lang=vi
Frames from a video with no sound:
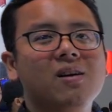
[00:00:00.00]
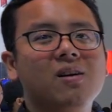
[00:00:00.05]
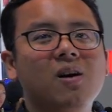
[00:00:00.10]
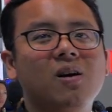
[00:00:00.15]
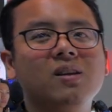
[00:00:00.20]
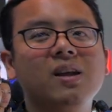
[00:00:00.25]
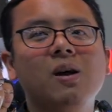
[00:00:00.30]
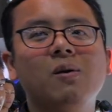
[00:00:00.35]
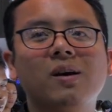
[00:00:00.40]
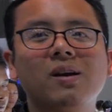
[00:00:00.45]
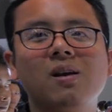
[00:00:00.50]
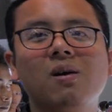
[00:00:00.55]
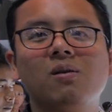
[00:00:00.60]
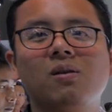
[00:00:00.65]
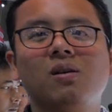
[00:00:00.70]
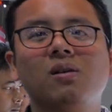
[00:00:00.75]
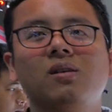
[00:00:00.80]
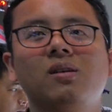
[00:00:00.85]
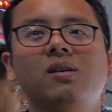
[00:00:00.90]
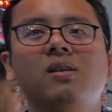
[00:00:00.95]
có thể hoạt động
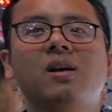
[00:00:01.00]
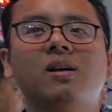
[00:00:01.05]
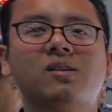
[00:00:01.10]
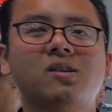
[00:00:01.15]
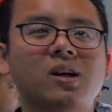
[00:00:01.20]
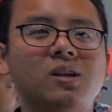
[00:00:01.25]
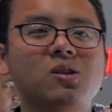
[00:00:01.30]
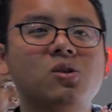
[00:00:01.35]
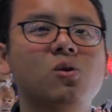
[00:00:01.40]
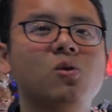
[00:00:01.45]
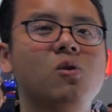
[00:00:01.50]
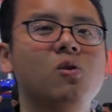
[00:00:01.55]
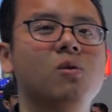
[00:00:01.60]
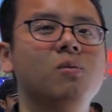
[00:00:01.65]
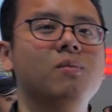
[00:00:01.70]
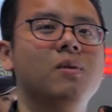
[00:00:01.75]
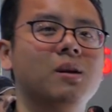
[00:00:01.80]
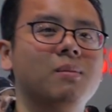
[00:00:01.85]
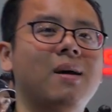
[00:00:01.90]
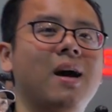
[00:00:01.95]
được trơn tru
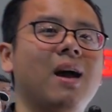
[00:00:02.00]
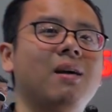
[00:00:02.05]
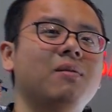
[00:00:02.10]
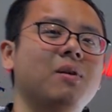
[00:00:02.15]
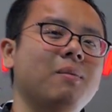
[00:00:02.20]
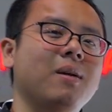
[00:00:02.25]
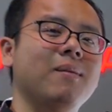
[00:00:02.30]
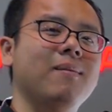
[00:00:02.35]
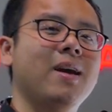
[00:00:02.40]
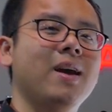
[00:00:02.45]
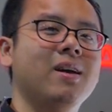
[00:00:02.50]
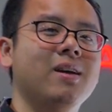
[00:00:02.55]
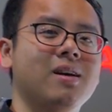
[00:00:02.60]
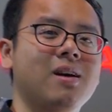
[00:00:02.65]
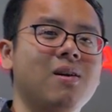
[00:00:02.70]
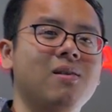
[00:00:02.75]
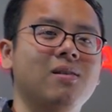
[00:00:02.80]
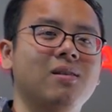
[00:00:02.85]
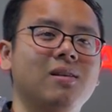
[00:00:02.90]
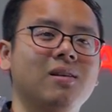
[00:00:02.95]
mượt mà và mạnh mẽ hay
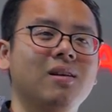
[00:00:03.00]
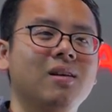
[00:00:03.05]
không